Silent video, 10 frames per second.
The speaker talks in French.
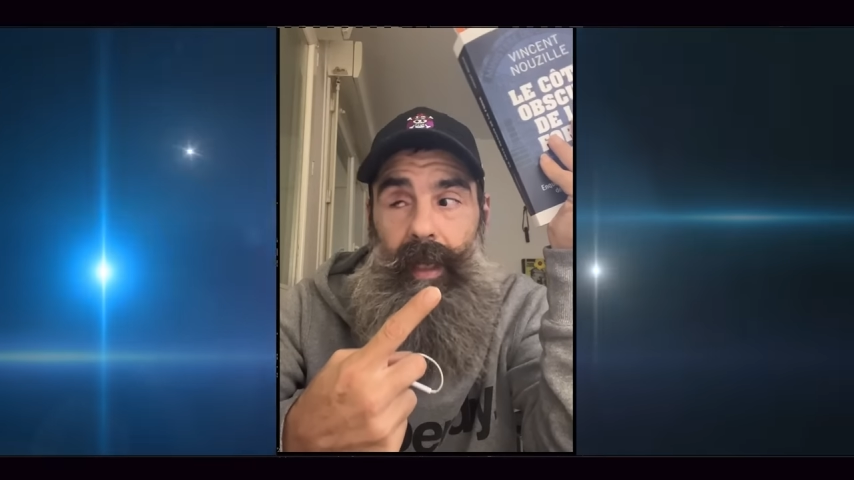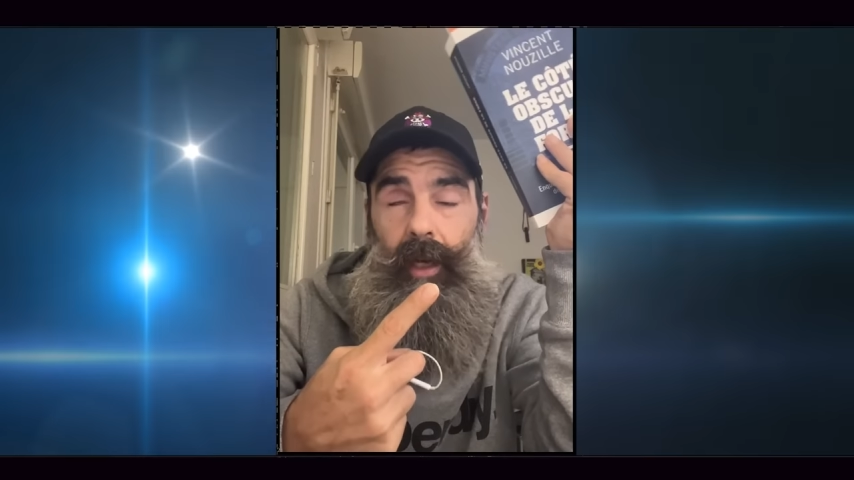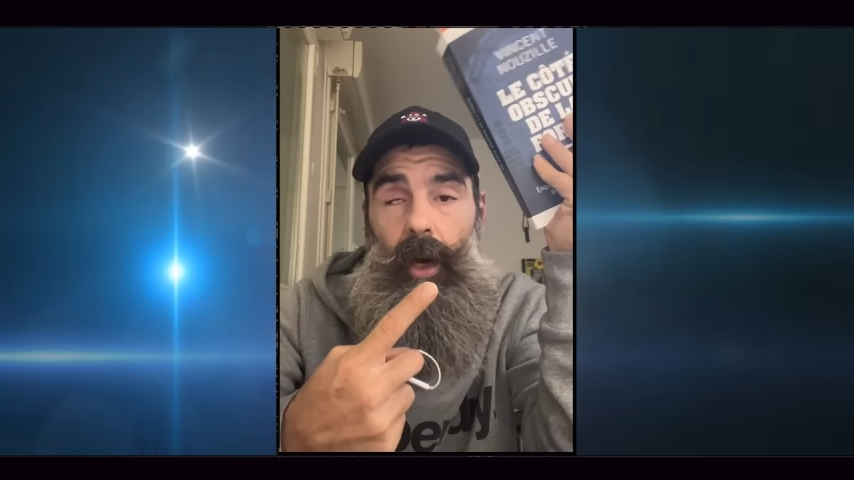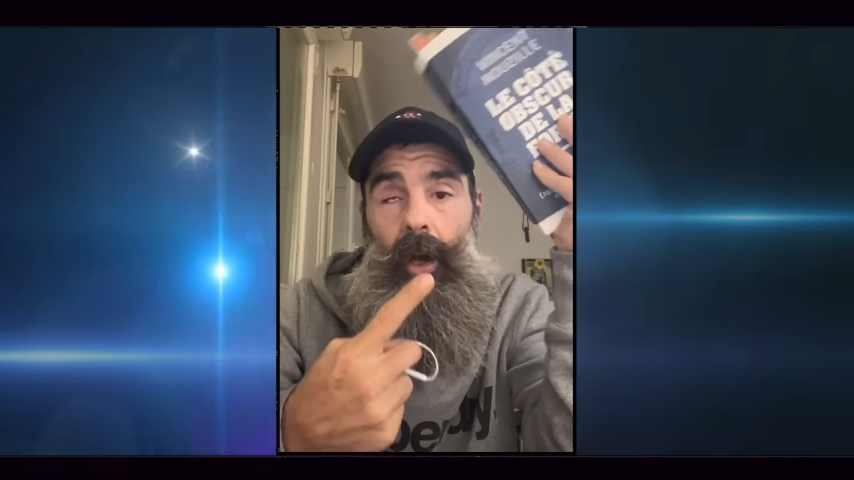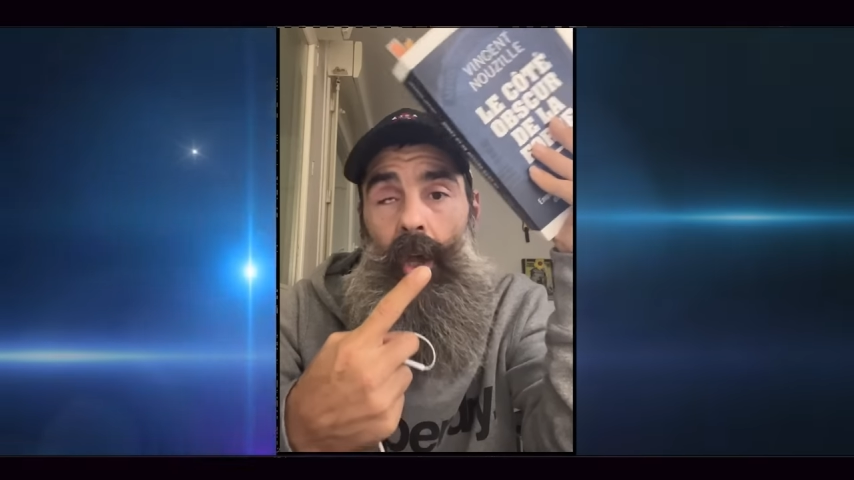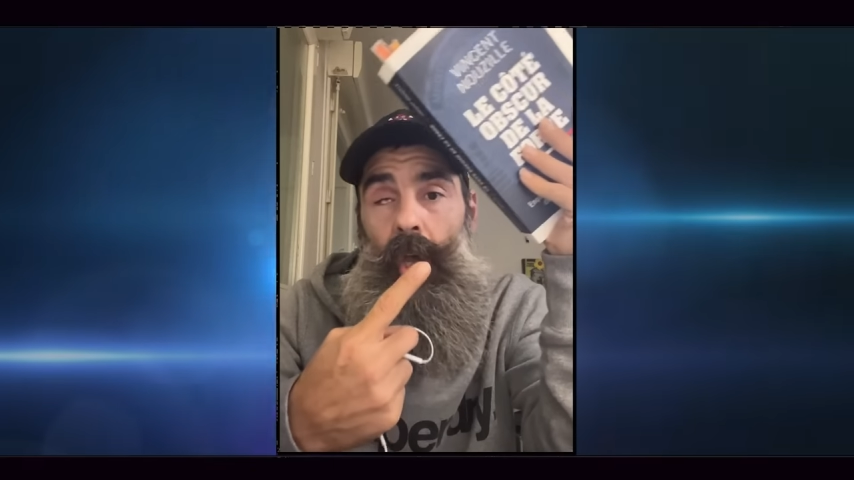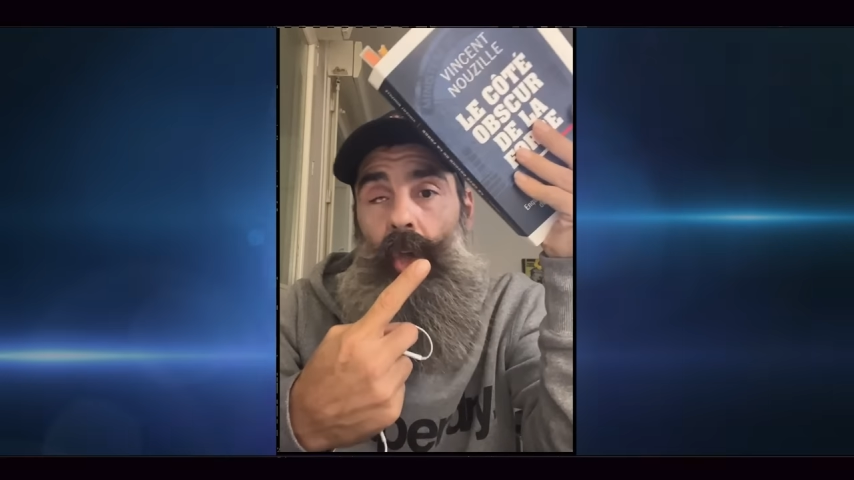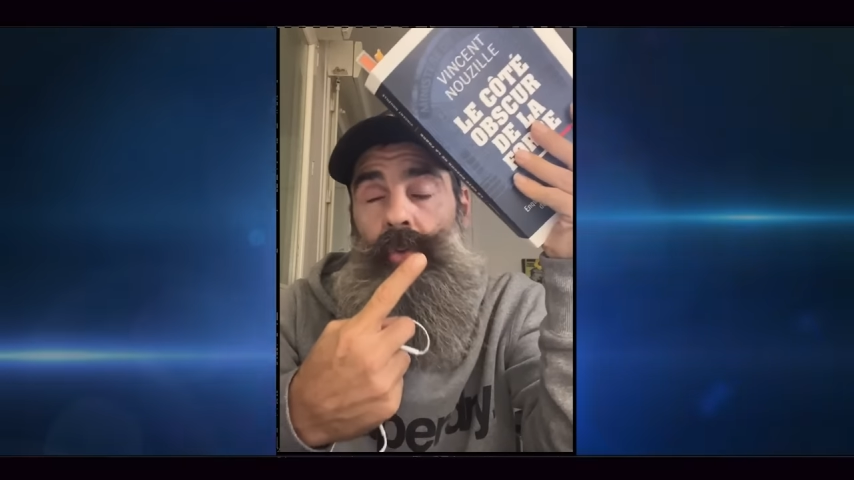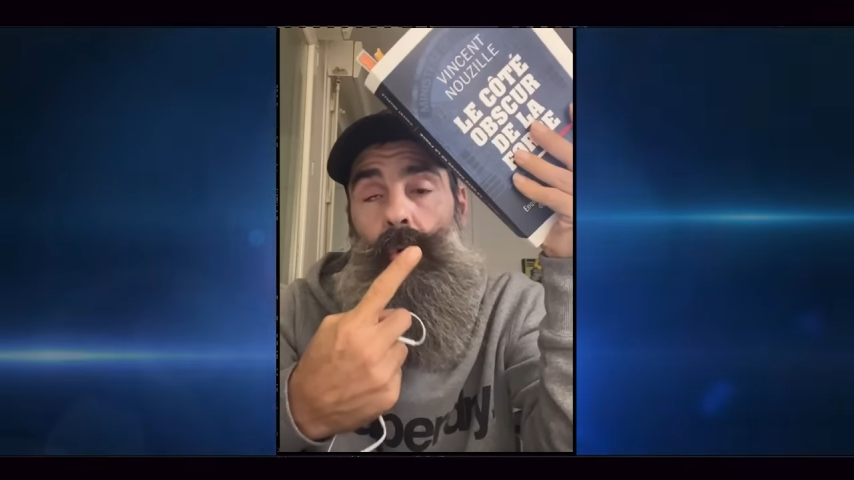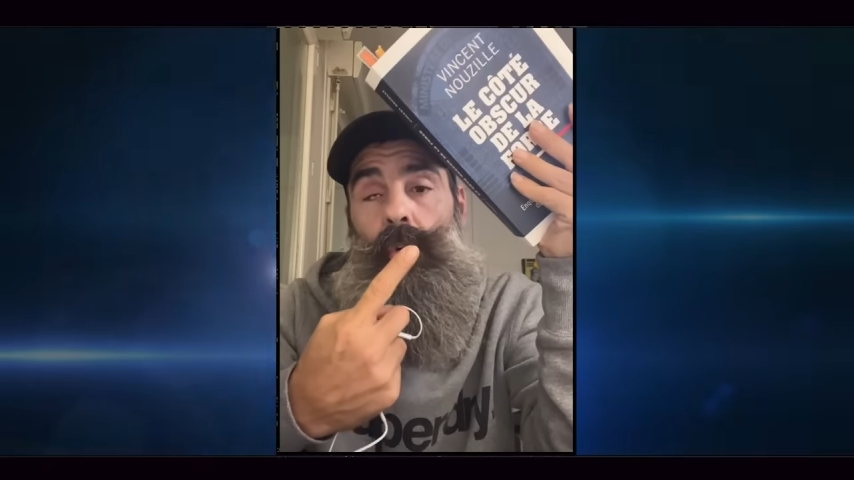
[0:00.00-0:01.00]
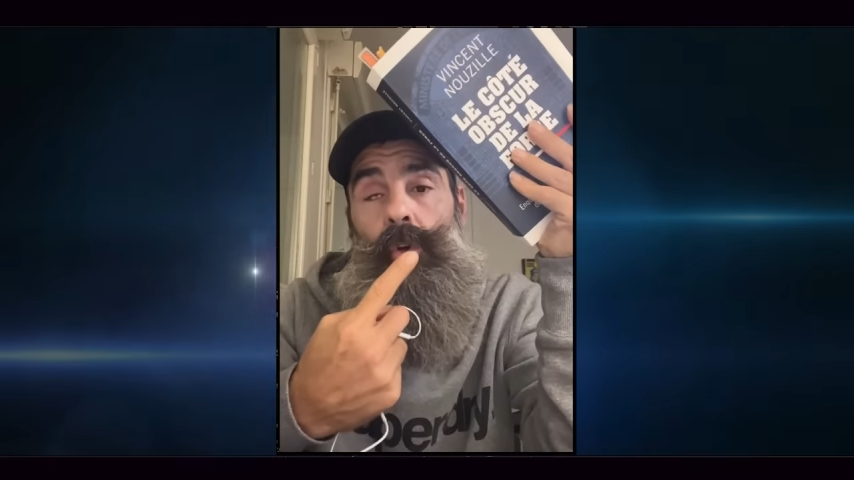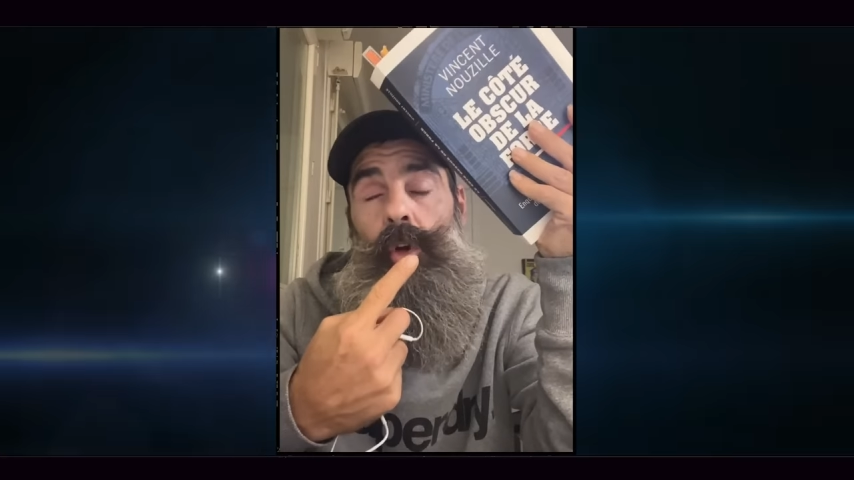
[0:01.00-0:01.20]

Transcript: D'accord Donc